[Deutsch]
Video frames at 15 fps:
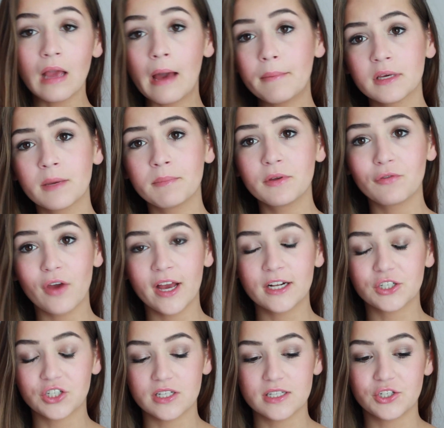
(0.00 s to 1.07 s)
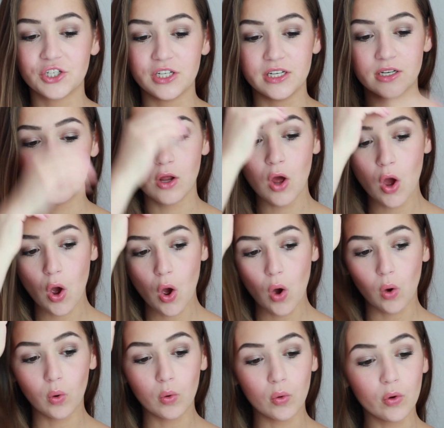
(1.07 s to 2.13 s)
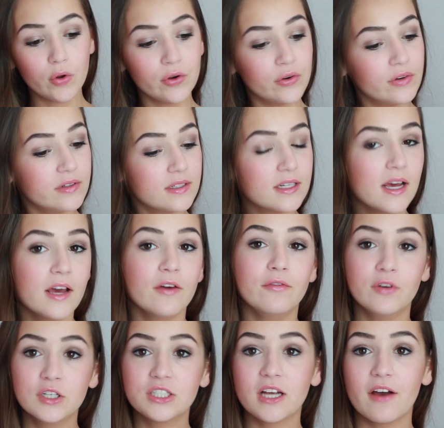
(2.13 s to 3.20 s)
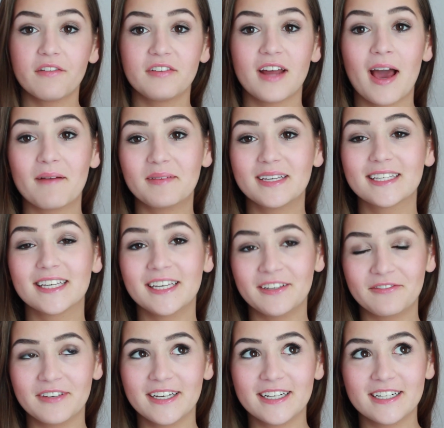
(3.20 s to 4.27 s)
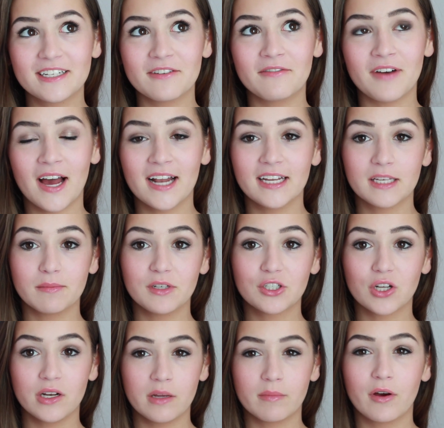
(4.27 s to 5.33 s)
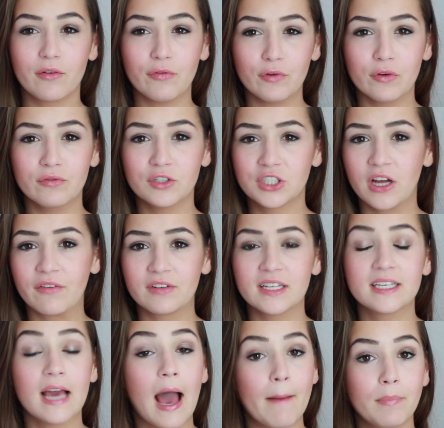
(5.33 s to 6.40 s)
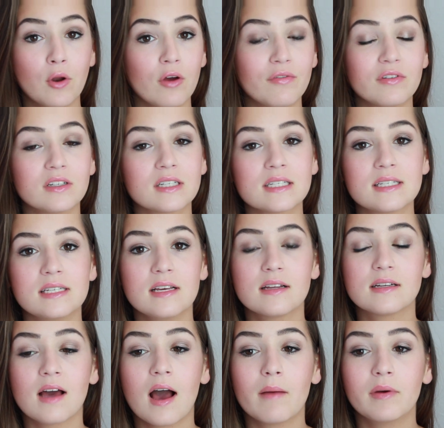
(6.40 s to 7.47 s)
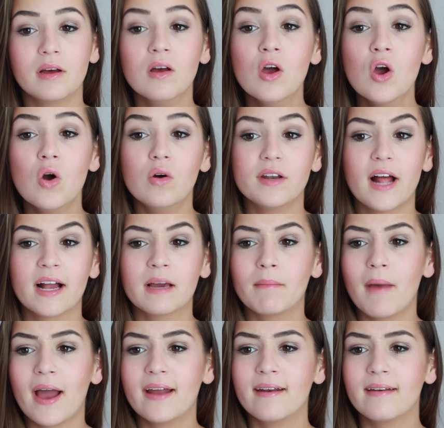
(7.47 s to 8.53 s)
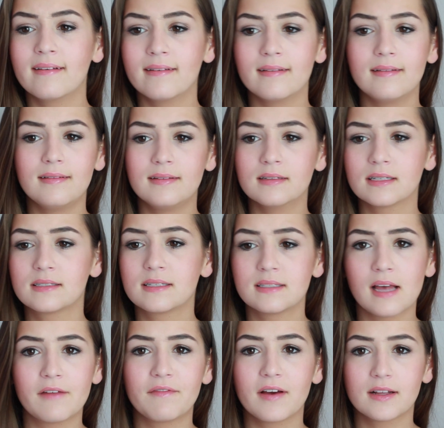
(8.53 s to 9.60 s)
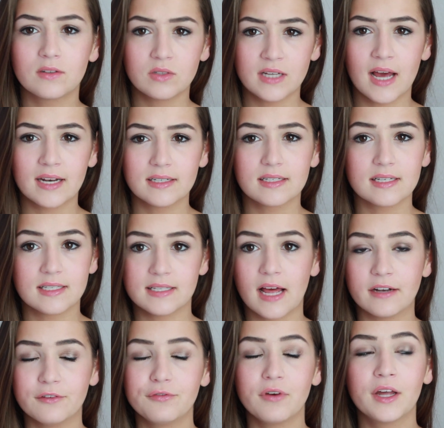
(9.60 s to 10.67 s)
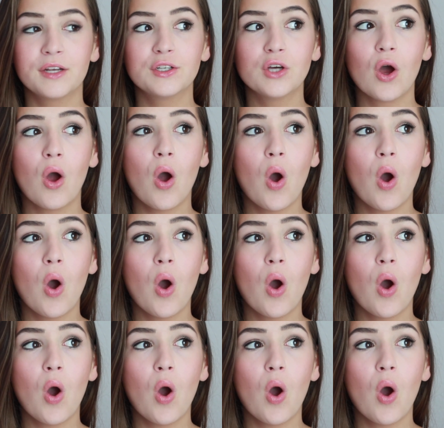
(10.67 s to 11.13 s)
Aber ich habe mich für Englisch entschieden und Wirtschaft habe ich gewählt, weil ich mich schon immer für wirtschaftliche Abläufe interessiert habe und allgemein das einfach total interessant fand.